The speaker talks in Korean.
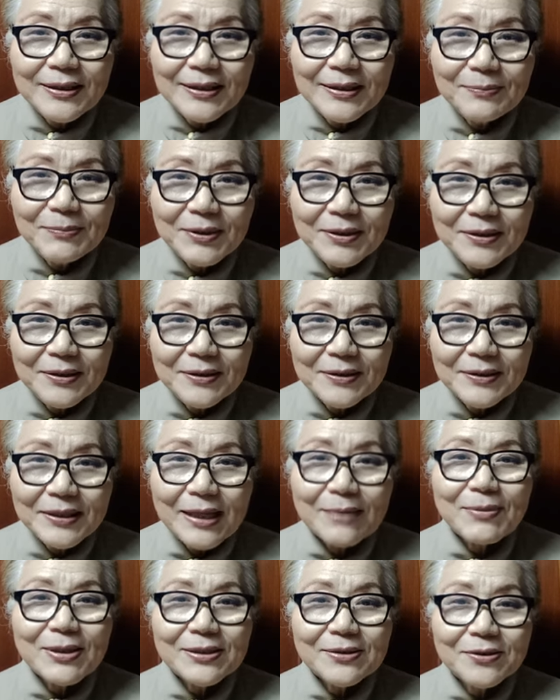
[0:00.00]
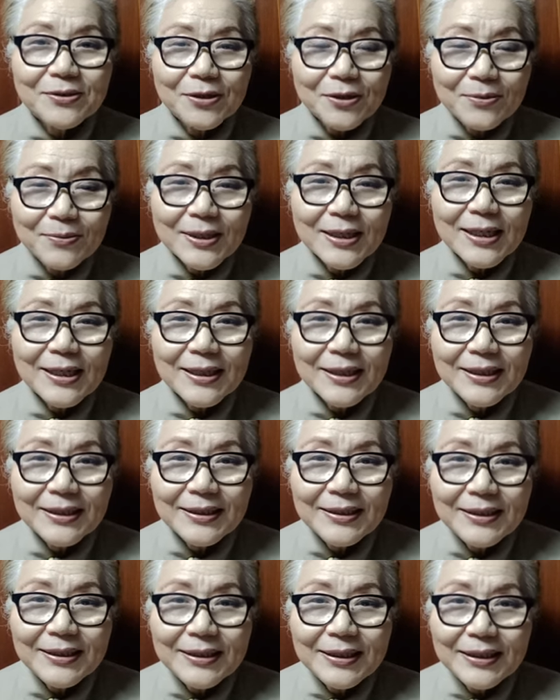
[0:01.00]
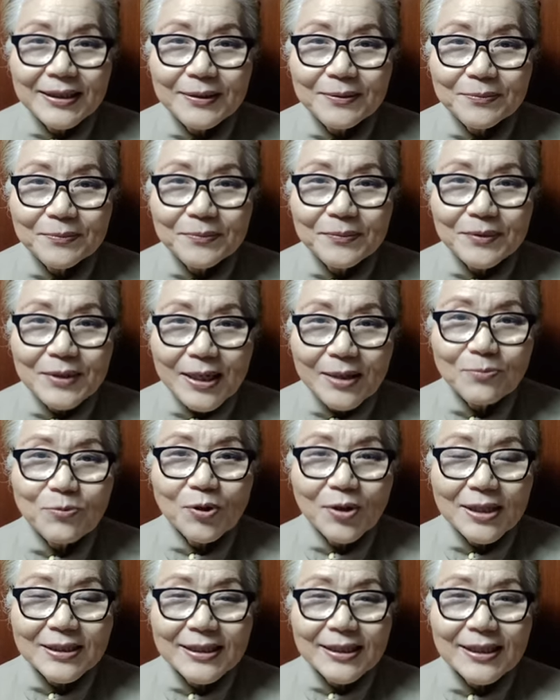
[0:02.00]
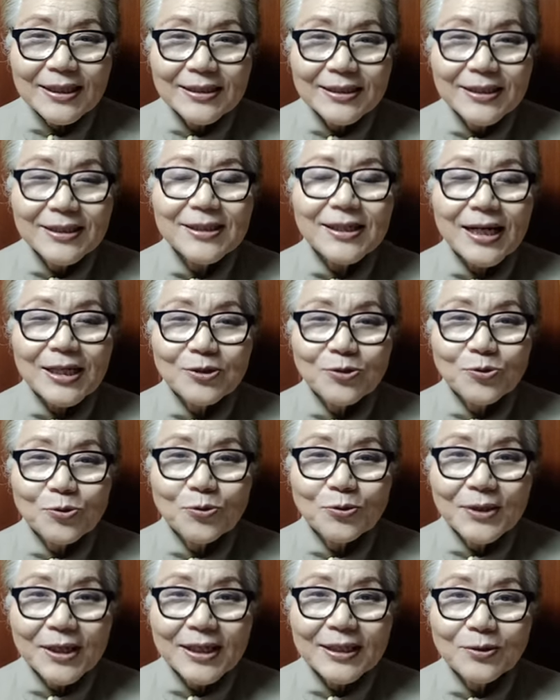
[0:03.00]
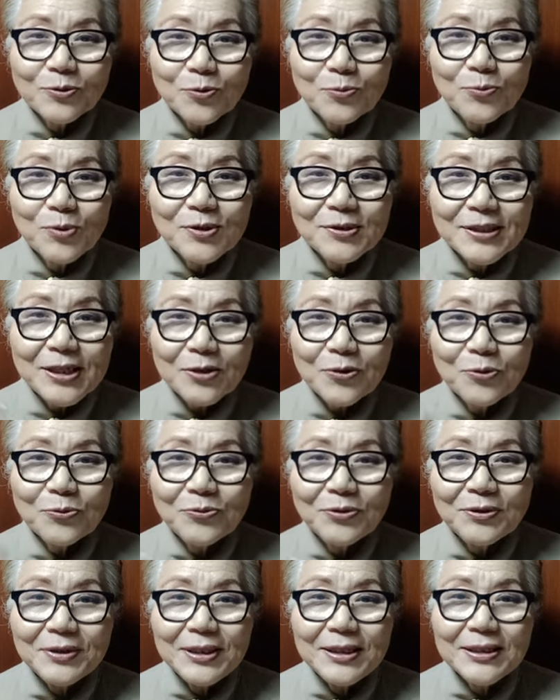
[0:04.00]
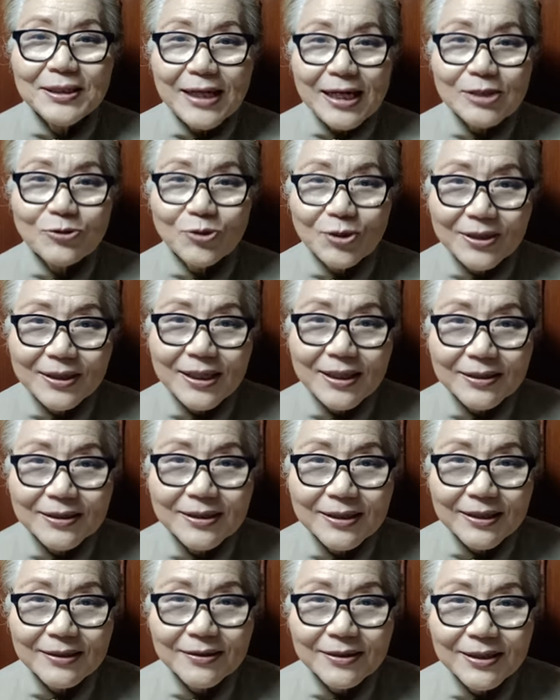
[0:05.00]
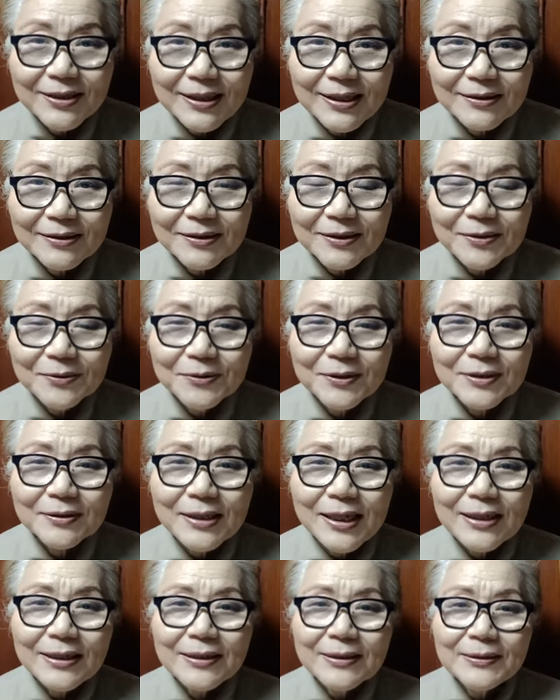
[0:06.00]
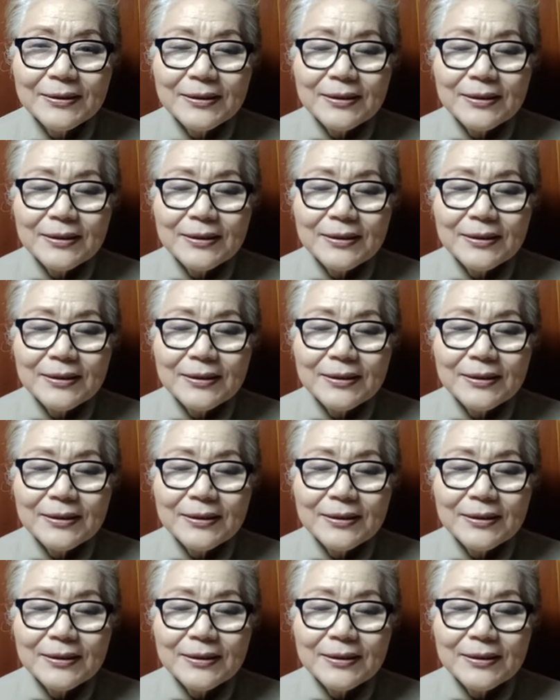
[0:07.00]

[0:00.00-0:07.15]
이미 남았으니 얼마나 어, 행복하냐 그걸 가지고 내가 또 뭘 새로운 일을 할 수 있다 그렇게 느낀다는 거예요. 그러나